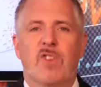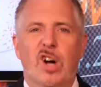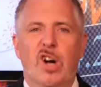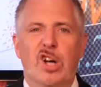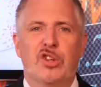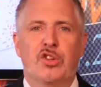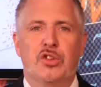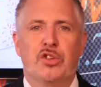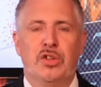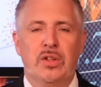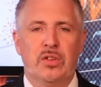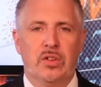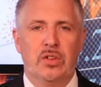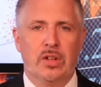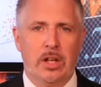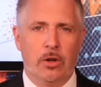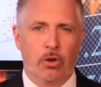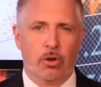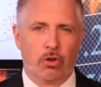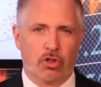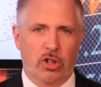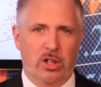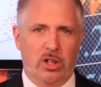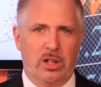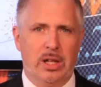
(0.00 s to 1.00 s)
was diese
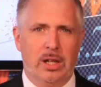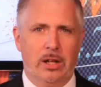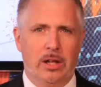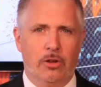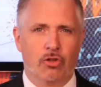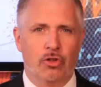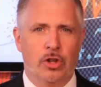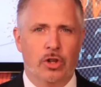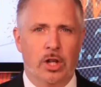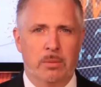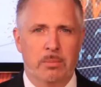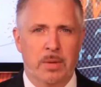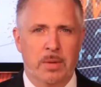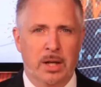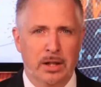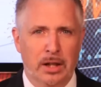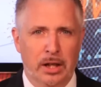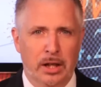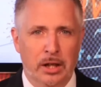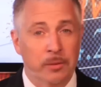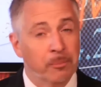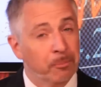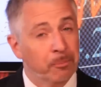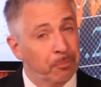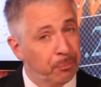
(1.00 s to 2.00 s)
geostrategischen Themen
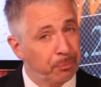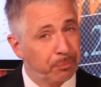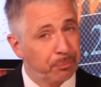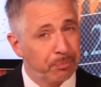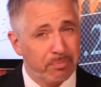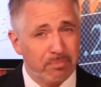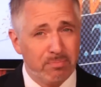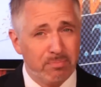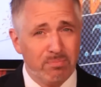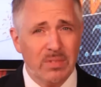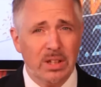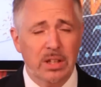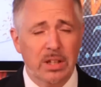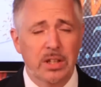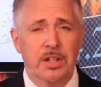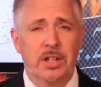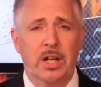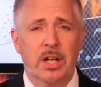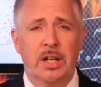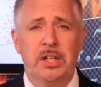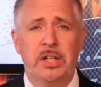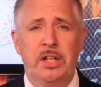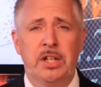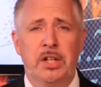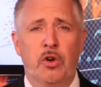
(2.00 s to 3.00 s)
angeht, ich
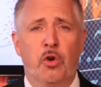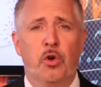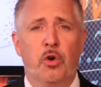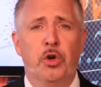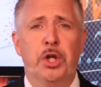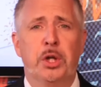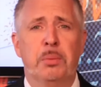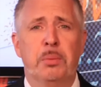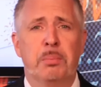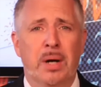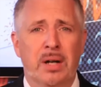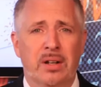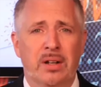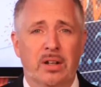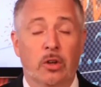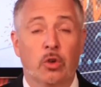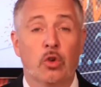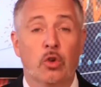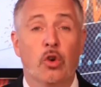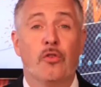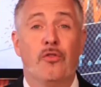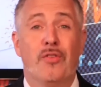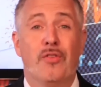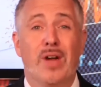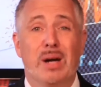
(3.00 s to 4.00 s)
kann Ihnen den heutigen Beitrag
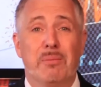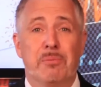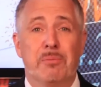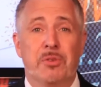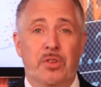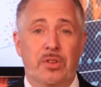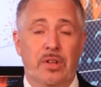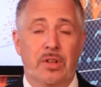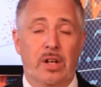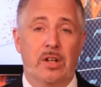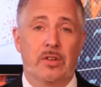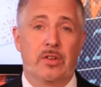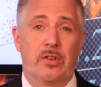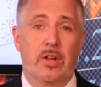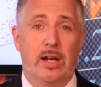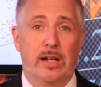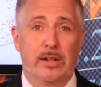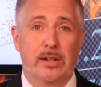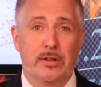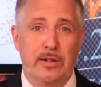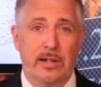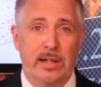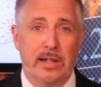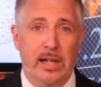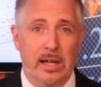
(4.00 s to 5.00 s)
nur wärmsten ans
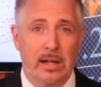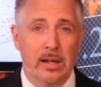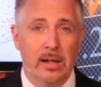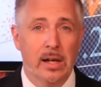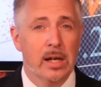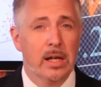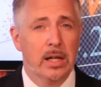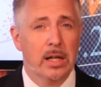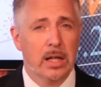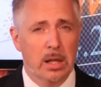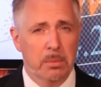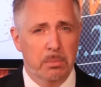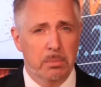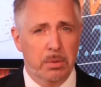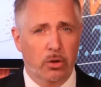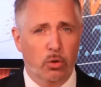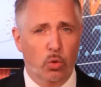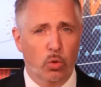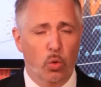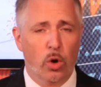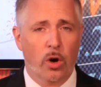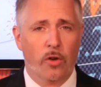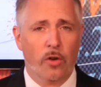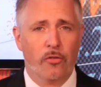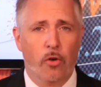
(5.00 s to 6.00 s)
Herz legen in
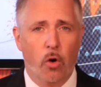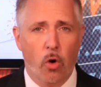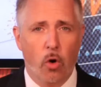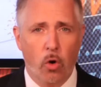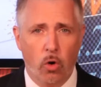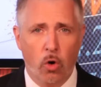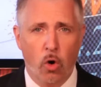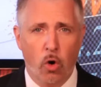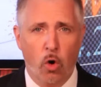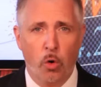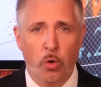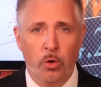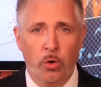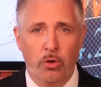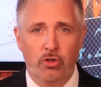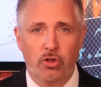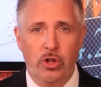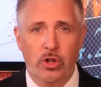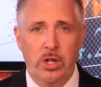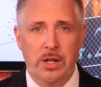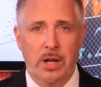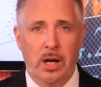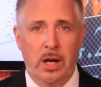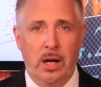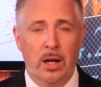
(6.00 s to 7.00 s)
Bezug auf Hongkong und
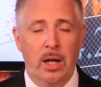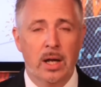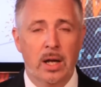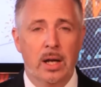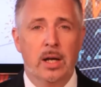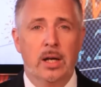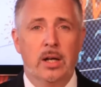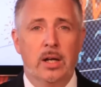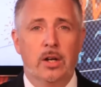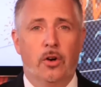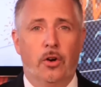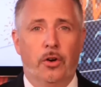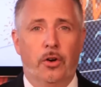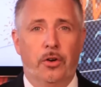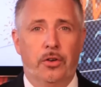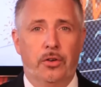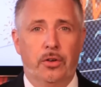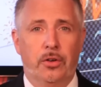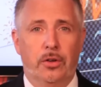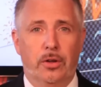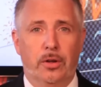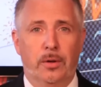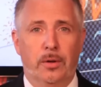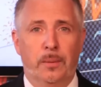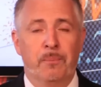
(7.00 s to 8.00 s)
China.
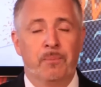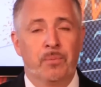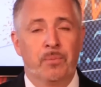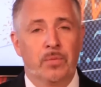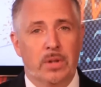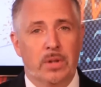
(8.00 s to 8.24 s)
Und äh,